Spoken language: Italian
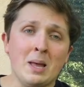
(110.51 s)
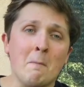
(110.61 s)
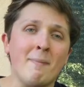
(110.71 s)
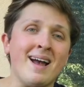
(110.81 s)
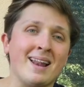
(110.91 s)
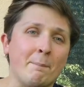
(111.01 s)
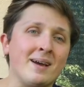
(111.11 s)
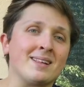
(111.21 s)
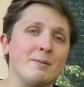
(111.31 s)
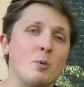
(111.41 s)
Ma la
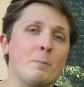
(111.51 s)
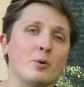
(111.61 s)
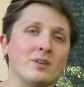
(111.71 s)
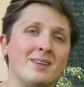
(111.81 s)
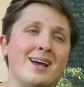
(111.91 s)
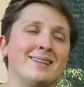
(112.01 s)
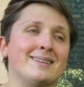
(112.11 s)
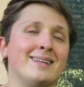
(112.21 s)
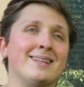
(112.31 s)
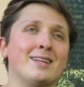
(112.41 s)
parte più
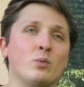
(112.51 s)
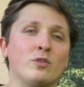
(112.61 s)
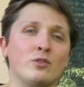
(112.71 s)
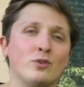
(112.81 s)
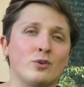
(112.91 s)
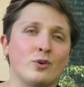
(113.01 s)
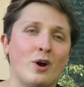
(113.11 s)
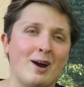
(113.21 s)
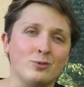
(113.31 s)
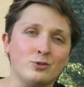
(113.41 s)
importante di questo
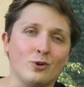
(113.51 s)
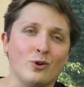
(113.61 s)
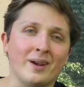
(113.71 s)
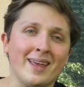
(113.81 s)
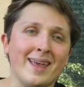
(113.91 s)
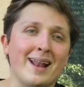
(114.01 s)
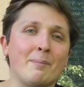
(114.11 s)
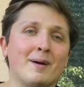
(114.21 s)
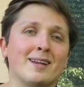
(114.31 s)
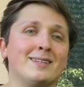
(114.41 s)
autore è la
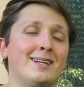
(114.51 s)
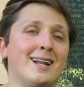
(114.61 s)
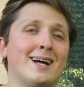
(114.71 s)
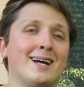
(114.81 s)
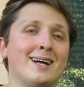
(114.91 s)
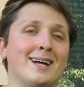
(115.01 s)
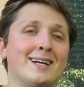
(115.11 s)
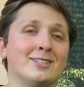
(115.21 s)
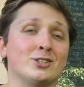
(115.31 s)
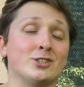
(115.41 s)
parte
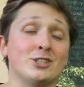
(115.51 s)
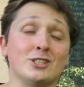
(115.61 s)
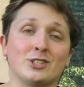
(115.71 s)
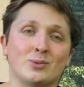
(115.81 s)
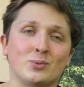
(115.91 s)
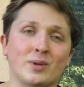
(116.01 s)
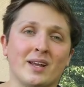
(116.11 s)
della sceneggiatura.